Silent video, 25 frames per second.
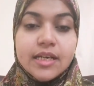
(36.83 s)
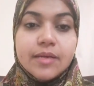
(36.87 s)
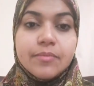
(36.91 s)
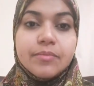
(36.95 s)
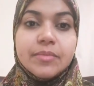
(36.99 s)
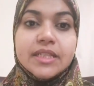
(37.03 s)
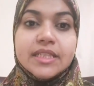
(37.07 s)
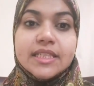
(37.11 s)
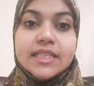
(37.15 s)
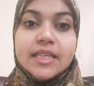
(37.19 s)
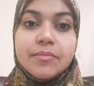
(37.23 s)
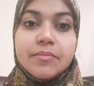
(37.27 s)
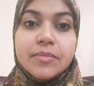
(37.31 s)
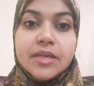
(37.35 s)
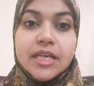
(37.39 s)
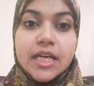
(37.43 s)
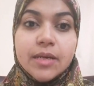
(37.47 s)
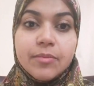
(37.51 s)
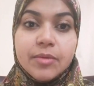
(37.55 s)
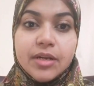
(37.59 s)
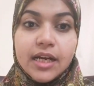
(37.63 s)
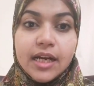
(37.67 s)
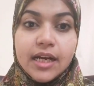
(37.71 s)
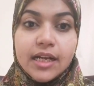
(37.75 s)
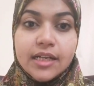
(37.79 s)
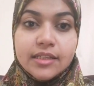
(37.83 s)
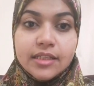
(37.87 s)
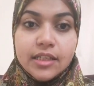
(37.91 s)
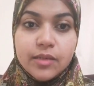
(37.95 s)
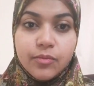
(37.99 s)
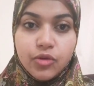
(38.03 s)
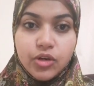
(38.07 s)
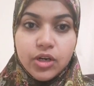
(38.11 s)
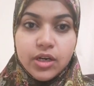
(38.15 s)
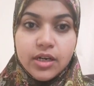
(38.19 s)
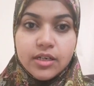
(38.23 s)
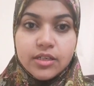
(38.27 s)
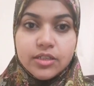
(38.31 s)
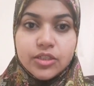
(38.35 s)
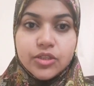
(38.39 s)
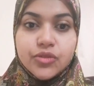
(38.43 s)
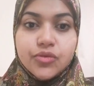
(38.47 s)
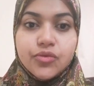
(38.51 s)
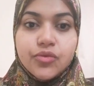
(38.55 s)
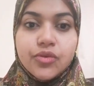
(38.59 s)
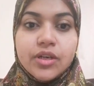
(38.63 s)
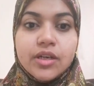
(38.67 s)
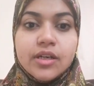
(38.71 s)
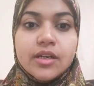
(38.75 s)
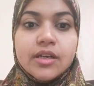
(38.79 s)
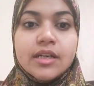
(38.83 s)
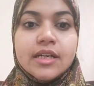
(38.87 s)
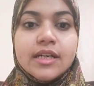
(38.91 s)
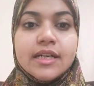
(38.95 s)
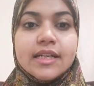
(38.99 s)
بنسميها مرحلة المراهقة الصغرى